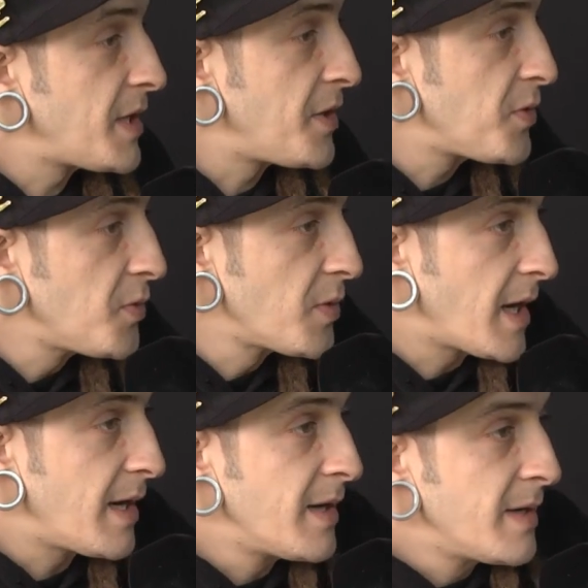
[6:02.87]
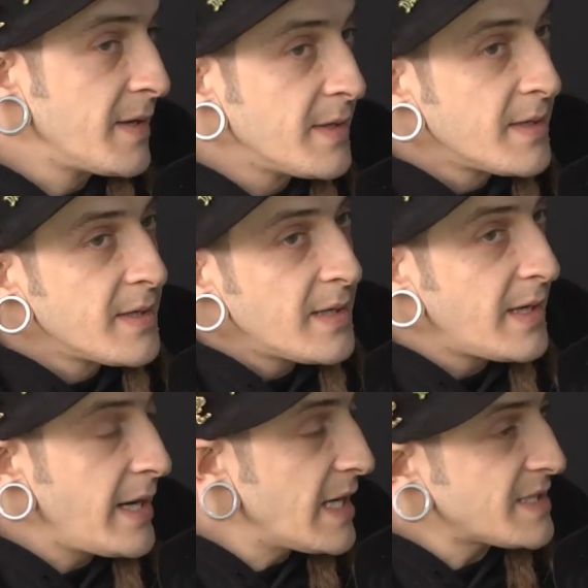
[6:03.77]
una tintura.
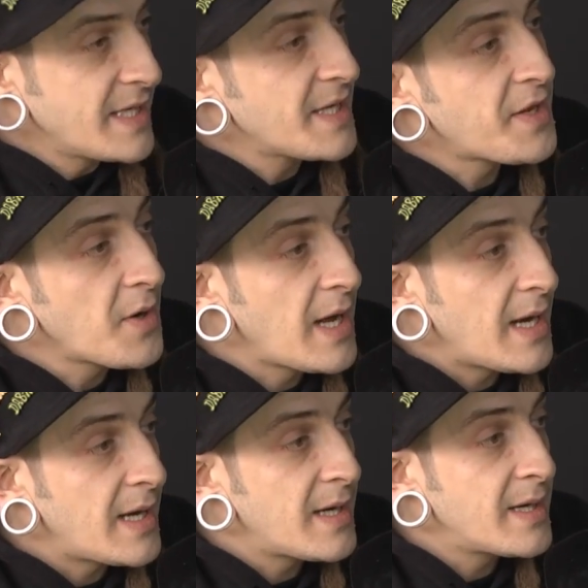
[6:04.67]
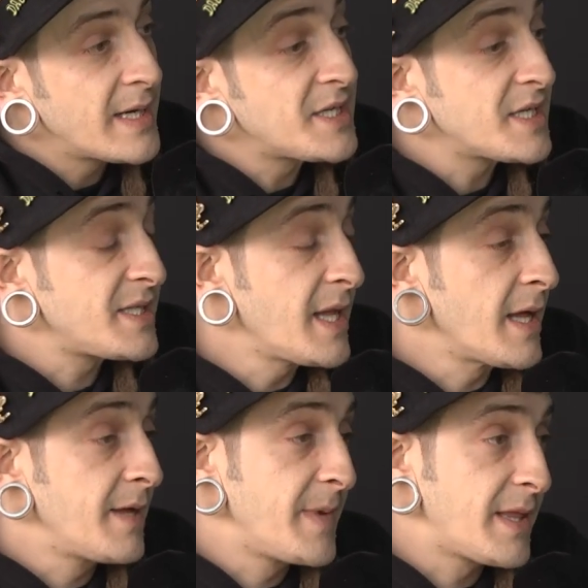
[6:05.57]
Y así nació la
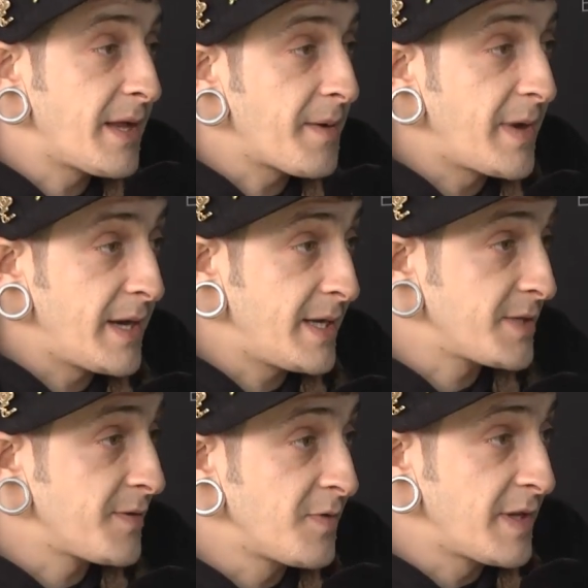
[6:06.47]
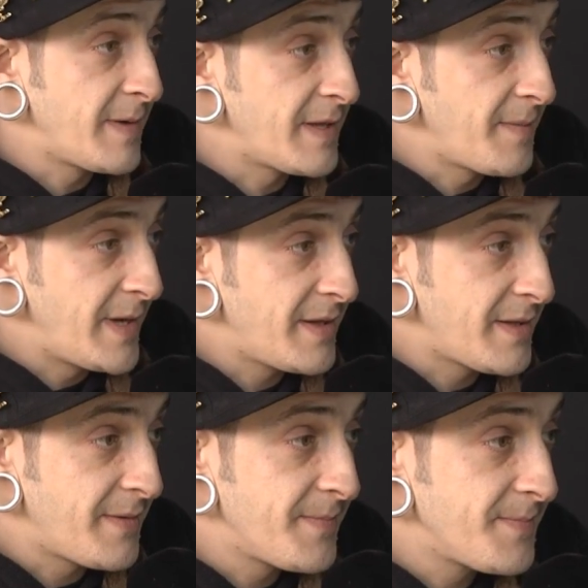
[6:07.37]
necesidad de meterme en esto
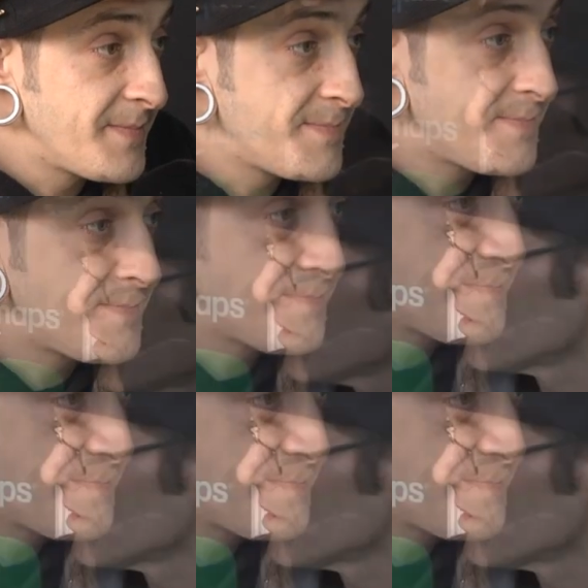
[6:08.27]
fundamentalmente. Gente